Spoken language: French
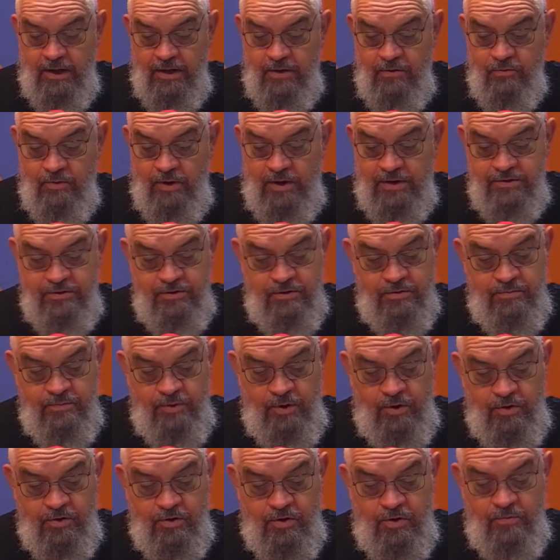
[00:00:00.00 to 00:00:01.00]

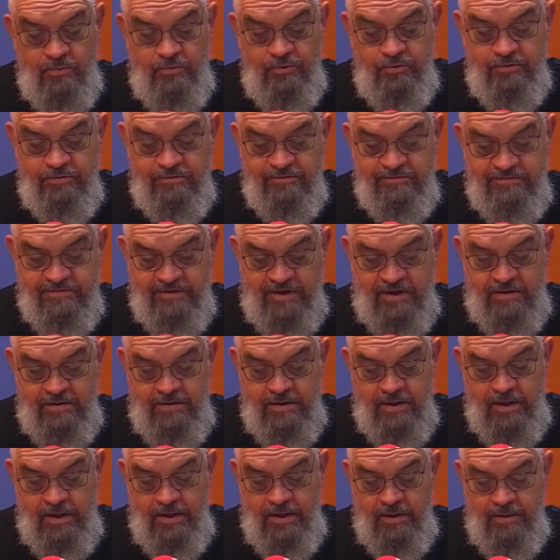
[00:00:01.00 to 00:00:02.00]
éloignement comme une fin,
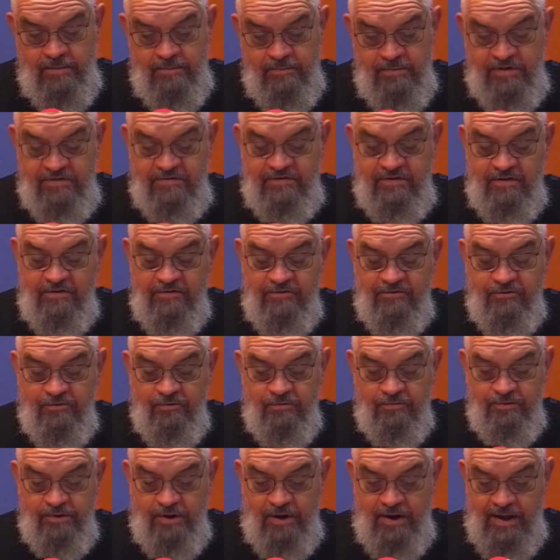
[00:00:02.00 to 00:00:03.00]
mais ils
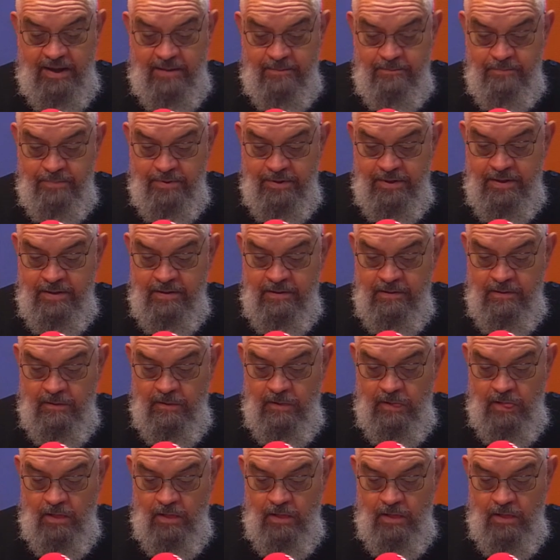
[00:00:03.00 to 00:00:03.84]
sont dans la paix.